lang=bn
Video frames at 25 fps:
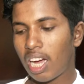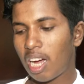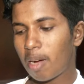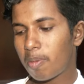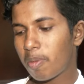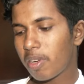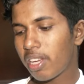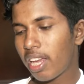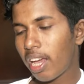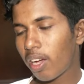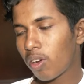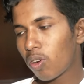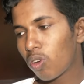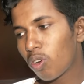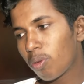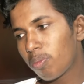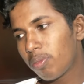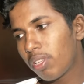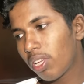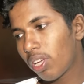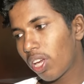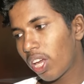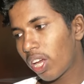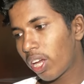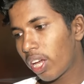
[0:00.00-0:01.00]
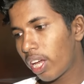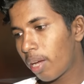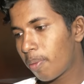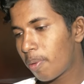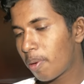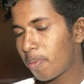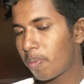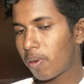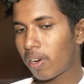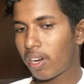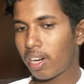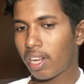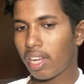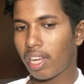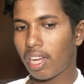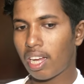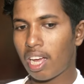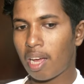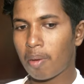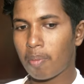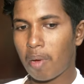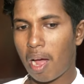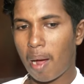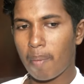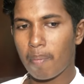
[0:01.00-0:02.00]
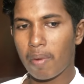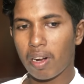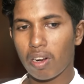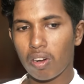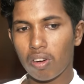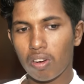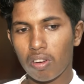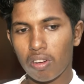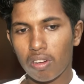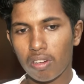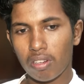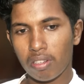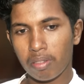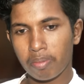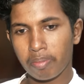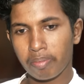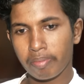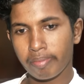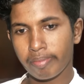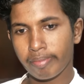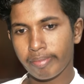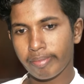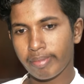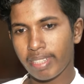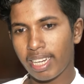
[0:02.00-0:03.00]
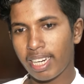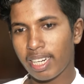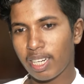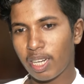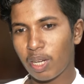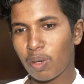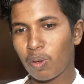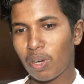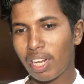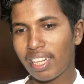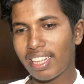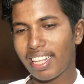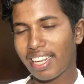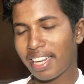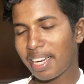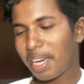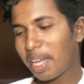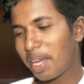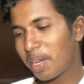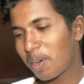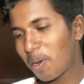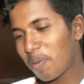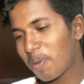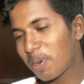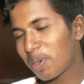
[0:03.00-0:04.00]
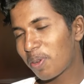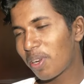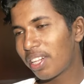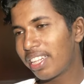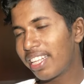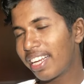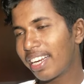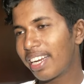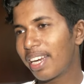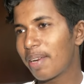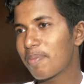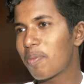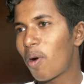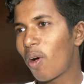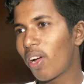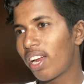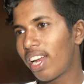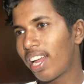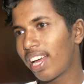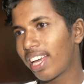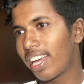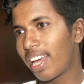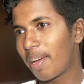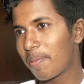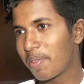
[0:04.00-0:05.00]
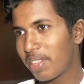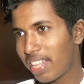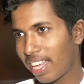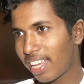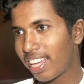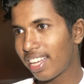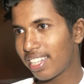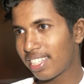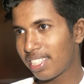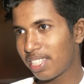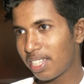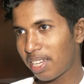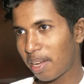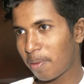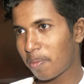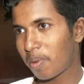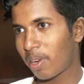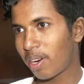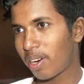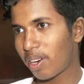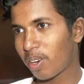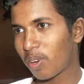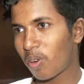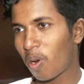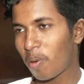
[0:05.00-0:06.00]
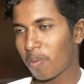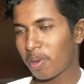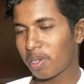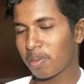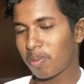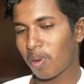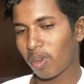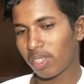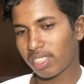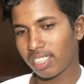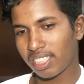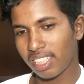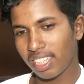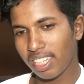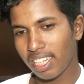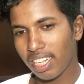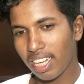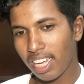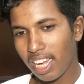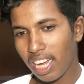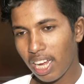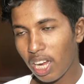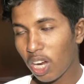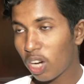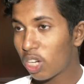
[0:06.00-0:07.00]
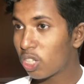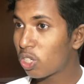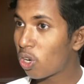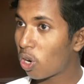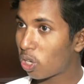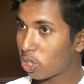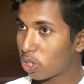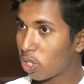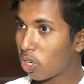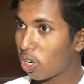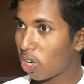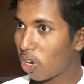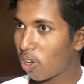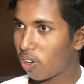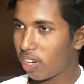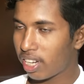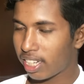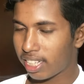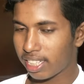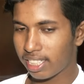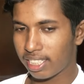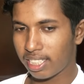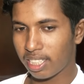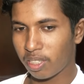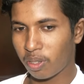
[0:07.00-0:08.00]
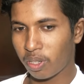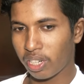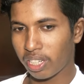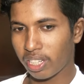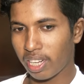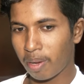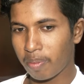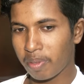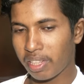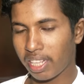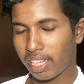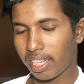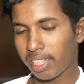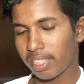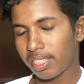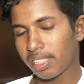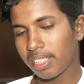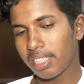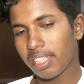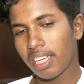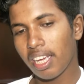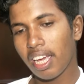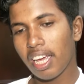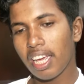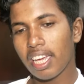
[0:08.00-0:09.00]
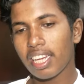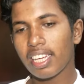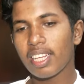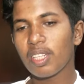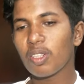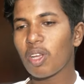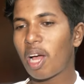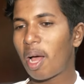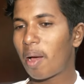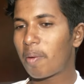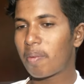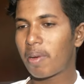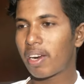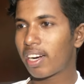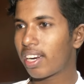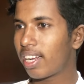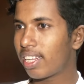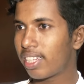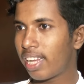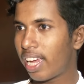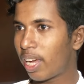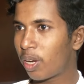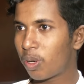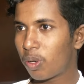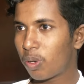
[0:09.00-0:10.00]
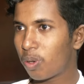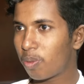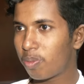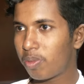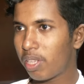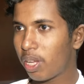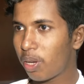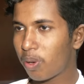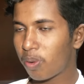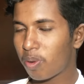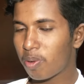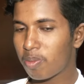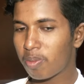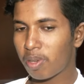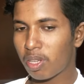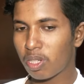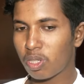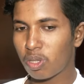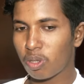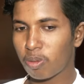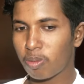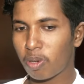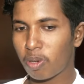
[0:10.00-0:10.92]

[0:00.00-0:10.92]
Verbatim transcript: আমি এখন অবধি এ ব্যাপারে আমারও এগুলা দেখলে এই কমেন্টগুলো দেখলে ভয় লাগে আমি দেখেছি আমার কমেন্ট বক্সে ডক্টররাও লিখেছে অনেক আমি দেখেছি কিন্তু আমার এখন অবধি এরকম কিছু